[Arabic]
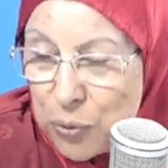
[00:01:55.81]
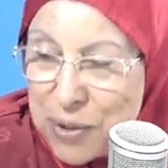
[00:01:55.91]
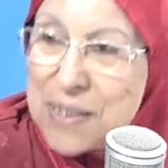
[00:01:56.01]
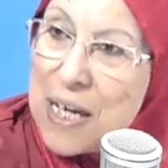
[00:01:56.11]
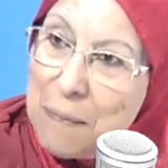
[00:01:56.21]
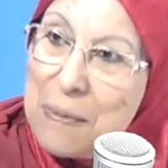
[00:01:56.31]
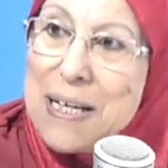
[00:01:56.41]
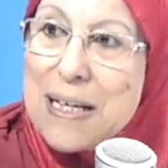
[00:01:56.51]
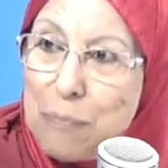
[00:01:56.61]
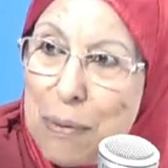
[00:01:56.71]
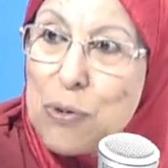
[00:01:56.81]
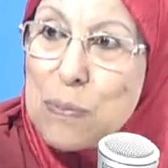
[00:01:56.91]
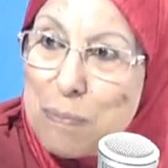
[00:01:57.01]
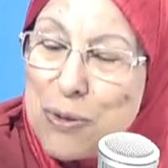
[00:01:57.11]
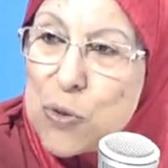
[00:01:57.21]
تونس تعمل لكن
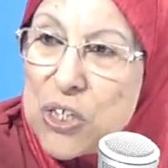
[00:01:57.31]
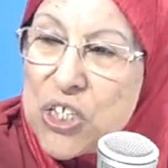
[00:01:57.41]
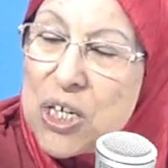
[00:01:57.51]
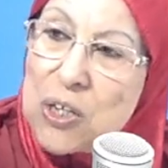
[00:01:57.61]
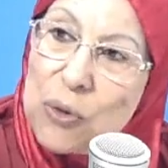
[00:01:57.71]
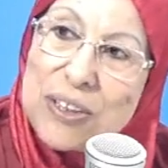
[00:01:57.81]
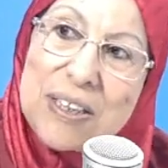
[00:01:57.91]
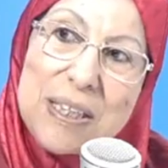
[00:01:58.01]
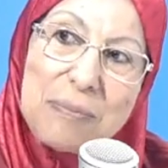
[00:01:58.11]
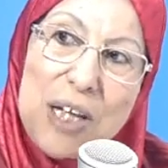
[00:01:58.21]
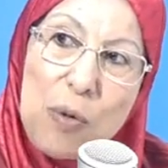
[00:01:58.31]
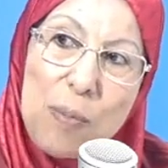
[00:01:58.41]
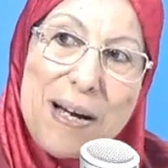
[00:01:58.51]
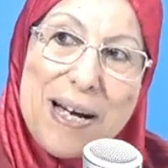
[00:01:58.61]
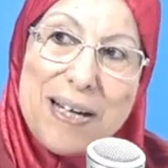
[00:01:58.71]
ما مش برشا
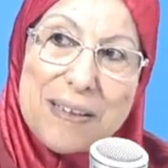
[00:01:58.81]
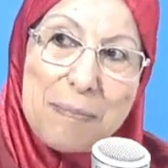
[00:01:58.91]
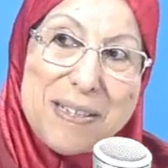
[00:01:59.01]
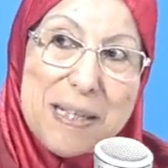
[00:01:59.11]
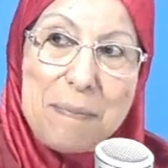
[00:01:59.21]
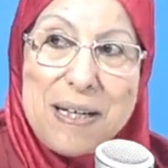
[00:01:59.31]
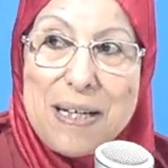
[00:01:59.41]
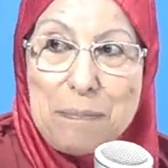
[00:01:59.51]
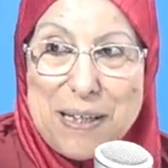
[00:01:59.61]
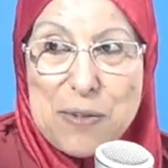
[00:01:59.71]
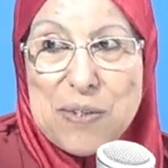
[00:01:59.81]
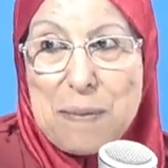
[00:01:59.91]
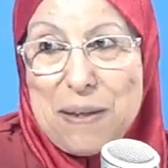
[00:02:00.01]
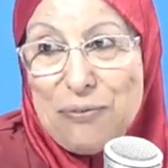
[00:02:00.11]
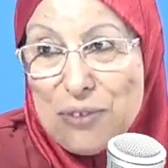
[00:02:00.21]
نتاعهم اكثر من 70 بريسكو
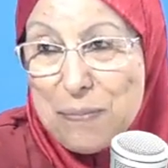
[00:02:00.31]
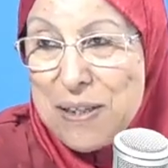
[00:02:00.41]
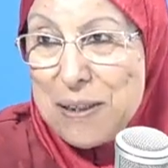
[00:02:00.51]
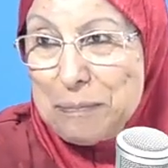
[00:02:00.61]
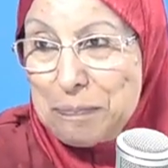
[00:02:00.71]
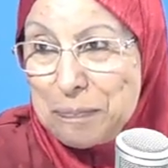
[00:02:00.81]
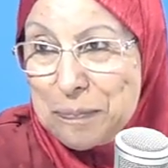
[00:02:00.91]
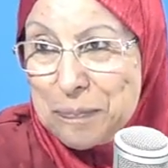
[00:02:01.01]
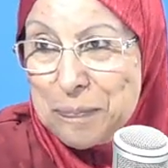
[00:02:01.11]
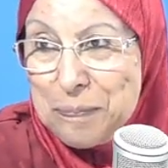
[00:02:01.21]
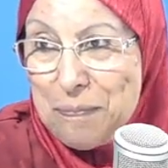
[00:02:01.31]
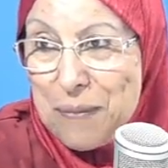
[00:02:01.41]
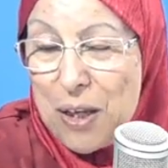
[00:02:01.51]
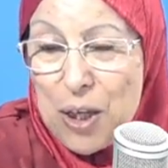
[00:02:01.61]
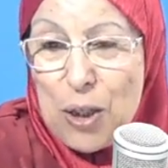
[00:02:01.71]
70%
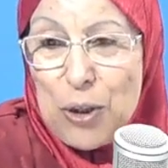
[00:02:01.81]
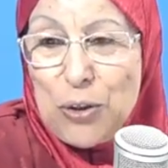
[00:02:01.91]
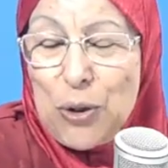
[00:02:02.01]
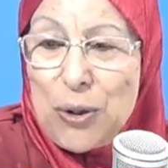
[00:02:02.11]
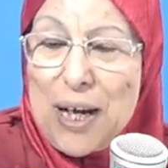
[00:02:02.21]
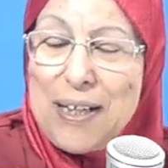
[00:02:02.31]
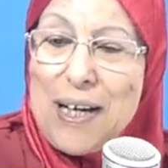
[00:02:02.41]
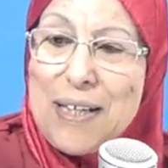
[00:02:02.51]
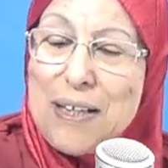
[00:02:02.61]
دونك احنا